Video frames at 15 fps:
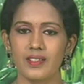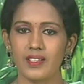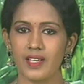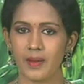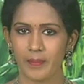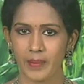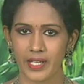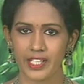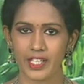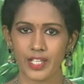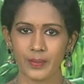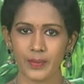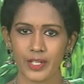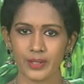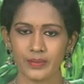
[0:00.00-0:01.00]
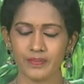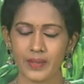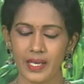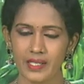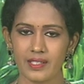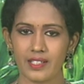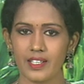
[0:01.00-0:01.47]
நாம் பயிரிடப்படும்
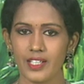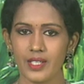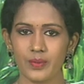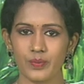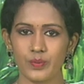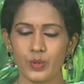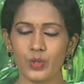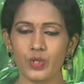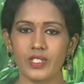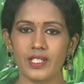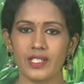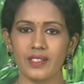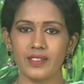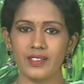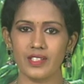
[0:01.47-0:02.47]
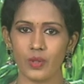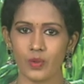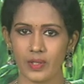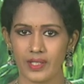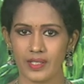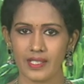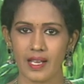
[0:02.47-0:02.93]
பயிர்களை பூச்சிகள்
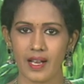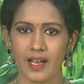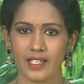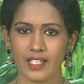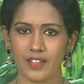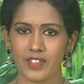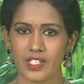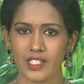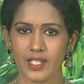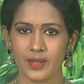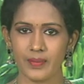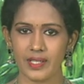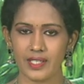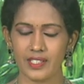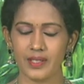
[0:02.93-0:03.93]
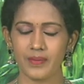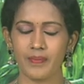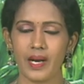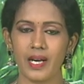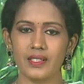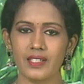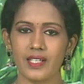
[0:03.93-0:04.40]
நோய்கள் ஆகியவற்றிடம் இருந்து
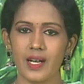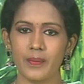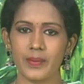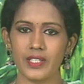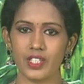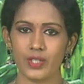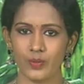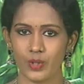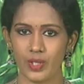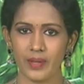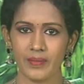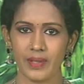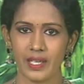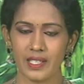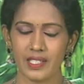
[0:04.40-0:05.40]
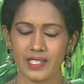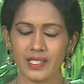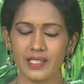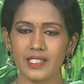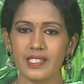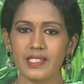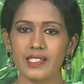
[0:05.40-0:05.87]
பாதுகாப்பதன் மூலம்
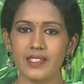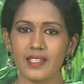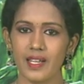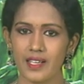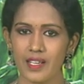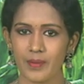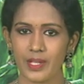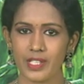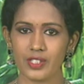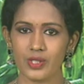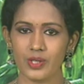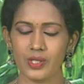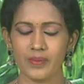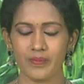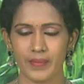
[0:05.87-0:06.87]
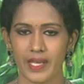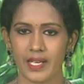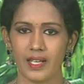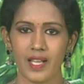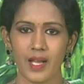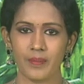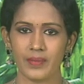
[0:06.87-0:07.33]
இறுதியில் நல்ல மகசூல்
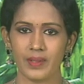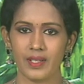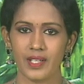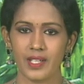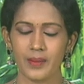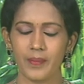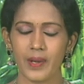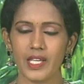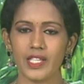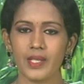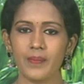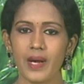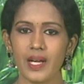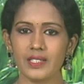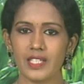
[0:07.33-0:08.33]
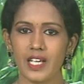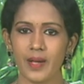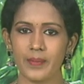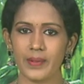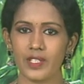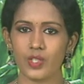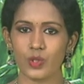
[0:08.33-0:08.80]
பெறலாம் பயிர்
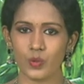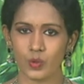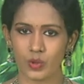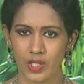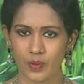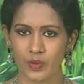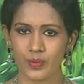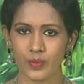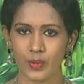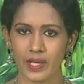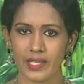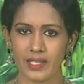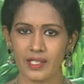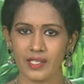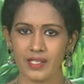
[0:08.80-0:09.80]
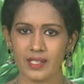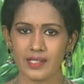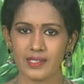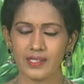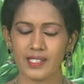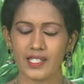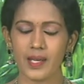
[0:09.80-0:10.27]
பாதுகாப்பிற்கு உதவும் முறைகள்
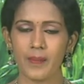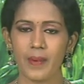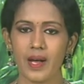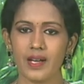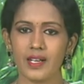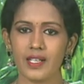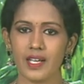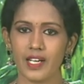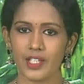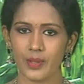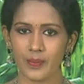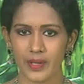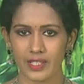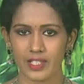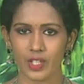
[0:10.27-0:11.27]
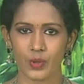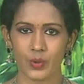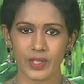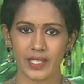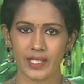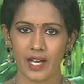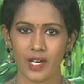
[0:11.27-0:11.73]
சிறப்பாக
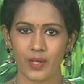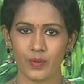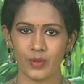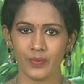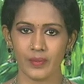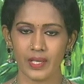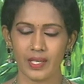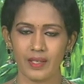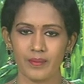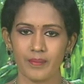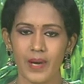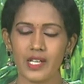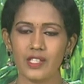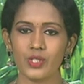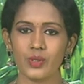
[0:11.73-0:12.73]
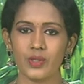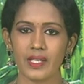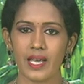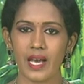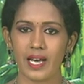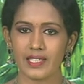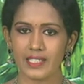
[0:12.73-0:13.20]
கட்டுப்படுத்தக்கூடியதாகவும் மகசூலை
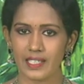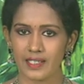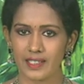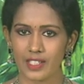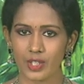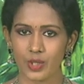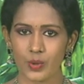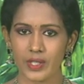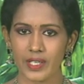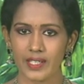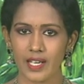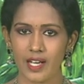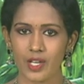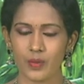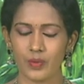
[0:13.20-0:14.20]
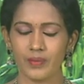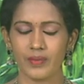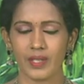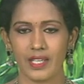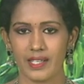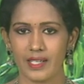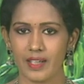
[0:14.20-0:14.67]
அதிகரிக்கக்கூடியதாகவும்
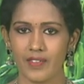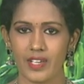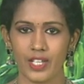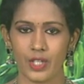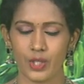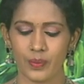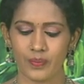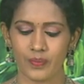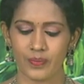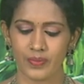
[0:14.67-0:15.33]
இருக்க வேண்டும்